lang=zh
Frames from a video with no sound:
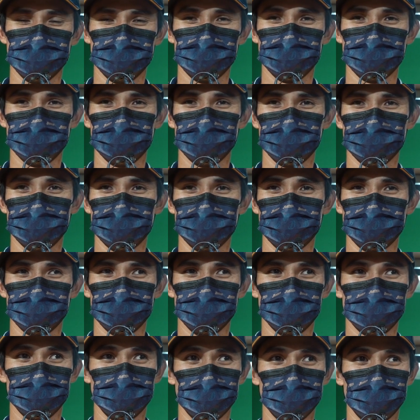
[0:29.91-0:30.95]
是，
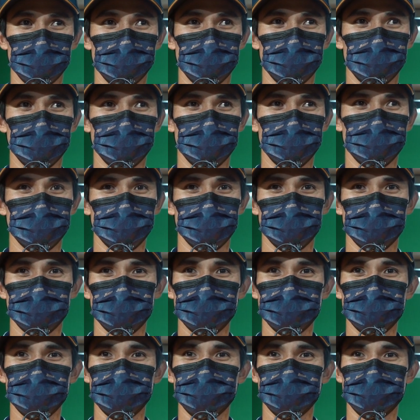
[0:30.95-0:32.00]
但
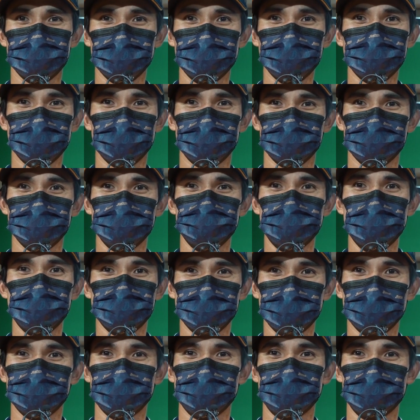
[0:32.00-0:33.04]
是这一场是没有
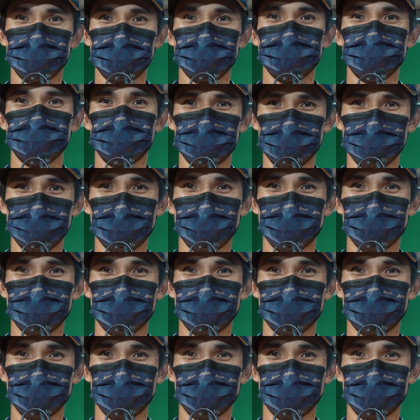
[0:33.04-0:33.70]
想到会是我，